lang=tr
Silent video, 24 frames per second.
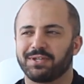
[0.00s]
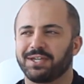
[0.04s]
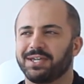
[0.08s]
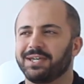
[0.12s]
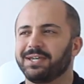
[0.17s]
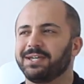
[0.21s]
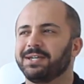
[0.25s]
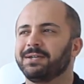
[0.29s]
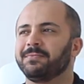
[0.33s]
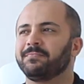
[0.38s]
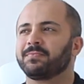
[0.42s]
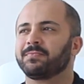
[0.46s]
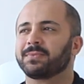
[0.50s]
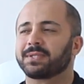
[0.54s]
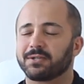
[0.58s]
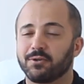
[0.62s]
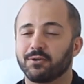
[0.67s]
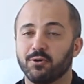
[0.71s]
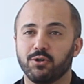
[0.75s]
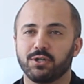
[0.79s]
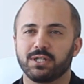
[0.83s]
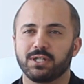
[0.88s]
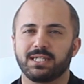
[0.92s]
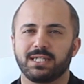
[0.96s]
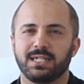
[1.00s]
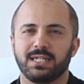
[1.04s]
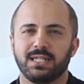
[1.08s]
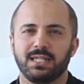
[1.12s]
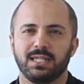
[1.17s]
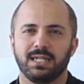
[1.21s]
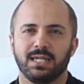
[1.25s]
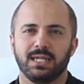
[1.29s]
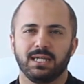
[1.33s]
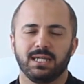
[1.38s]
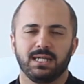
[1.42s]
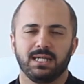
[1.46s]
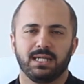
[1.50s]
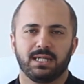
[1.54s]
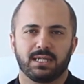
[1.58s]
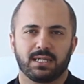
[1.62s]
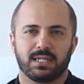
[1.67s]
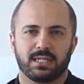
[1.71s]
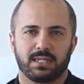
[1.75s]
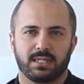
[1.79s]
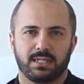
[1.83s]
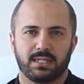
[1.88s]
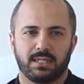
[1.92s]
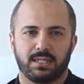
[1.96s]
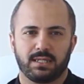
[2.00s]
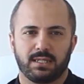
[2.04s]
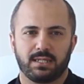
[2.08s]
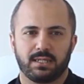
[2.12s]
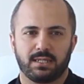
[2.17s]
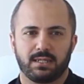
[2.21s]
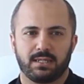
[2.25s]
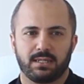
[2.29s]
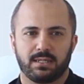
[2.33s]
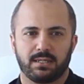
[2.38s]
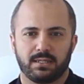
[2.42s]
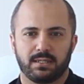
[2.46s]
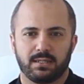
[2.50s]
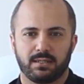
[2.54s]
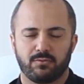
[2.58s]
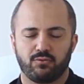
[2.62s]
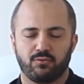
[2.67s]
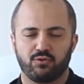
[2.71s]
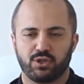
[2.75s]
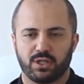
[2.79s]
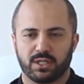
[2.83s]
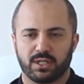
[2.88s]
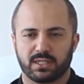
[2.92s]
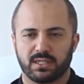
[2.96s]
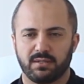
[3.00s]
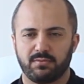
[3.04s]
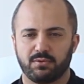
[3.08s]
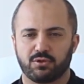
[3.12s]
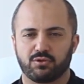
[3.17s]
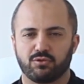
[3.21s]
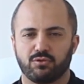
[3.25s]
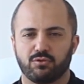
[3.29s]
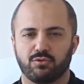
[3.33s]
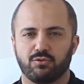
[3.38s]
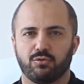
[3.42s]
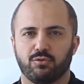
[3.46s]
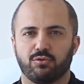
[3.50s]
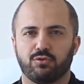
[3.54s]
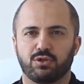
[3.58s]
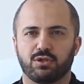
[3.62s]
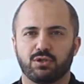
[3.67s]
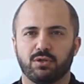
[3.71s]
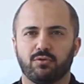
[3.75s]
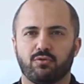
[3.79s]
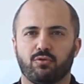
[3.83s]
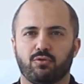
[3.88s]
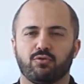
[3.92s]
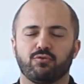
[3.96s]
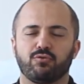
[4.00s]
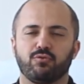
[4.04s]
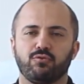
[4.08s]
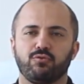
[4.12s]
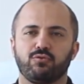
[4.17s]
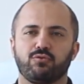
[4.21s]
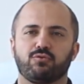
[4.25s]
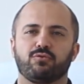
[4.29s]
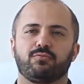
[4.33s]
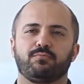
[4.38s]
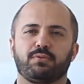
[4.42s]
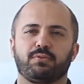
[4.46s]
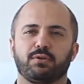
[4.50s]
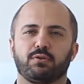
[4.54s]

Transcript: diye. Öyle değil. Ee, uçakta bir sorun olduğu zaman ona uygun